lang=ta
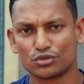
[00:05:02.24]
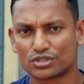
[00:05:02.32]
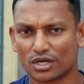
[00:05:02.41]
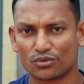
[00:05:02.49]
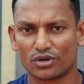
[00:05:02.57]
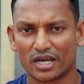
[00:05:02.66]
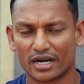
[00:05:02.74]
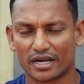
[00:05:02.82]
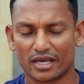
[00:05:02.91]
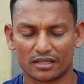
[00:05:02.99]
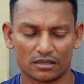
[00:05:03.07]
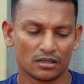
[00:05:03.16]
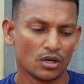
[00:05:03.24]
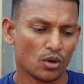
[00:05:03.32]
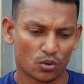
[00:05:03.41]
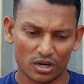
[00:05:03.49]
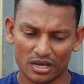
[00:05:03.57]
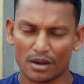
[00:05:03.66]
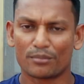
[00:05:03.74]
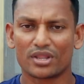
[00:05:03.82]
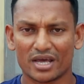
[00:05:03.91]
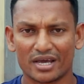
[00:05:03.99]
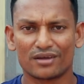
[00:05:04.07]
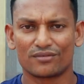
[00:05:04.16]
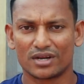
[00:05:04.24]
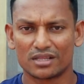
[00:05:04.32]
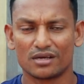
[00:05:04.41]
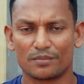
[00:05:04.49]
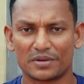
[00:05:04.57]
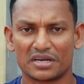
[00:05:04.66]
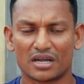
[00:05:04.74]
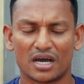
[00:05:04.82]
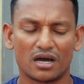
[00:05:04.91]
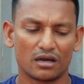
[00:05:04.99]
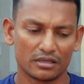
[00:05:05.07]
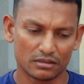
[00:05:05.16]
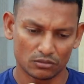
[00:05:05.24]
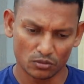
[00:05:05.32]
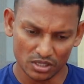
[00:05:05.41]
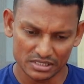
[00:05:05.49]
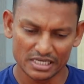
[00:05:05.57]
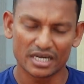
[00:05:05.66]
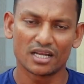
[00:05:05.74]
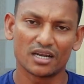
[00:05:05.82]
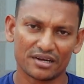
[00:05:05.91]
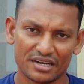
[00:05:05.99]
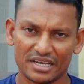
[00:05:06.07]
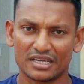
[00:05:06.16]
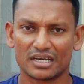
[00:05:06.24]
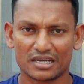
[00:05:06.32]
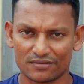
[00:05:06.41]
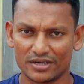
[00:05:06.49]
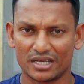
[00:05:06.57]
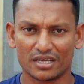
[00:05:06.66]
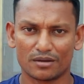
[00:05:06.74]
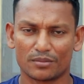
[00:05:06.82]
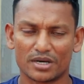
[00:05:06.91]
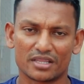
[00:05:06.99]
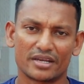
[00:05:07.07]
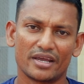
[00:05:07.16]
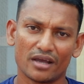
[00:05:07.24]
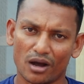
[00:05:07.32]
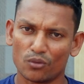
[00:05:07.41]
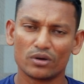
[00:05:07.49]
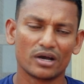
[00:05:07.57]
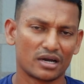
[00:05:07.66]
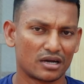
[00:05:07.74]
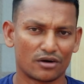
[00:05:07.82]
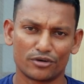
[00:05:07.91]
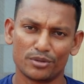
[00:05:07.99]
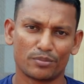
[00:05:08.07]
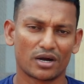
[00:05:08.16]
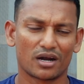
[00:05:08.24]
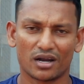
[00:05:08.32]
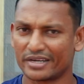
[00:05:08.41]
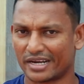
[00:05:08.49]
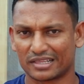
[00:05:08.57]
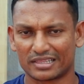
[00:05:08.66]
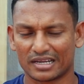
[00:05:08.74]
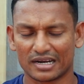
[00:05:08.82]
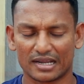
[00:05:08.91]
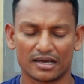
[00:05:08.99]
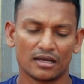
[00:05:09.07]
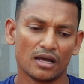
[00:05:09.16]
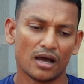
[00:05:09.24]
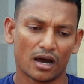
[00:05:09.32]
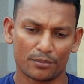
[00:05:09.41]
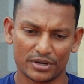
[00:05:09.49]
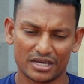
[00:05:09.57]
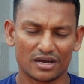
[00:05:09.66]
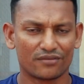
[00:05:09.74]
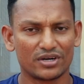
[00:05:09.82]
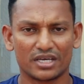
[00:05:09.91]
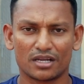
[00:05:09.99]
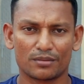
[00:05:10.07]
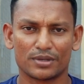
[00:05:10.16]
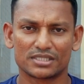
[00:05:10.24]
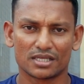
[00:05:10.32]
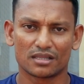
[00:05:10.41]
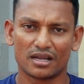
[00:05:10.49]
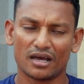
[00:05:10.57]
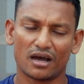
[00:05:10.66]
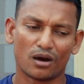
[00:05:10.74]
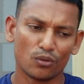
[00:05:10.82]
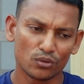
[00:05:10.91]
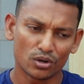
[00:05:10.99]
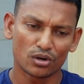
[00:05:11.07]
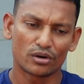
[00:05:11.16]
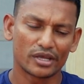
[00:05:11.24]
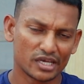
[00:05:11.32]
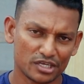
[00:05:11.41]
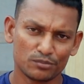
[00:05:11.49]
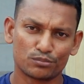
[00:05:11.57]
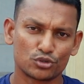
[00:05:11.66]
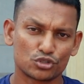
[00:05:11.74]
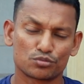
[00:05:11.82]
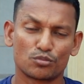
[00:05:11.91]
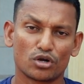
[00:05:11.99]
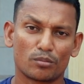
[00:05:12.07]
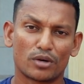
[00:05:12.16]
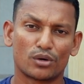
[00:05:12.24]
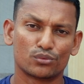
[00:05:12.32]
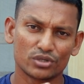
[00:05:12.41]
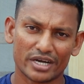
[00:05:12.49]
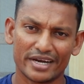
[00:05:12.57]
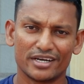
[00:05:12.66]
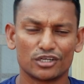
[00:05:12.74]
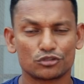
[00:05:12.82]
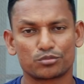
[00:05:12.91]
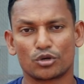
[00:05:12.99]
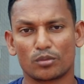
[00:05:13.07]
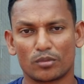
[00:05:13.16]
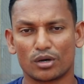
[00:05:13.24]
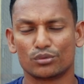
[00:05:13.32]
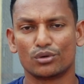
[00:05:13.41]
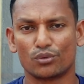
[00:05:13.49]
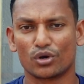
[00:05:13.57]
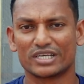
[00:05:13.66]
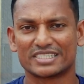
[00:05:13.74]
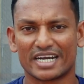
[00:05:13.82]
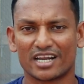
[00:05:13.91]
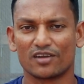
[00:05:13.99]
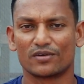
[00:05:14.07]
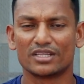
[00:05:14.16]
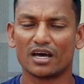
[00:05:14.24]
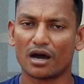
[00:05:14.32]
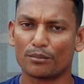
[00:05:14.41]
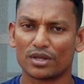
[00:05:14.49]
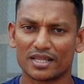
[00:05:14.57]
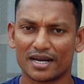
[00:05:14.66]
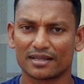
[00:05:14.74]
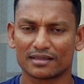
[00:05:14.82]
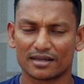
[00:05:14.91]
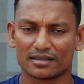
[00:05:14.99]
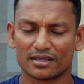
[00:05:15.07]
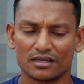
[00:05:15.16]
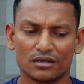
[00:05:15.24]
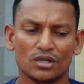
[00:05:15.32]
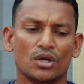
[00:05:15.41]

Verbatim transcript: பூஸ்ட் ஆகும்லாம் கிடையாது உங்களுக்கு ஐம்பதாயிரம் வருது அப்படின்னா உங்கள் சேனலை நீங்கள் கவனிக்கிற மாதிரி அவங்க கவனிப்பாங்களான்னு எனக்கு தெரில அப்படி கவனிக்கிற பட்சத்தில் அவங்களுடைய இன்புட்ஸ் மூலமாகவும் கைடன்ஸ் மூலமாகவும் உங்கள் சேனல் வந்து ஐம்பதாயிரத்துலேருந்து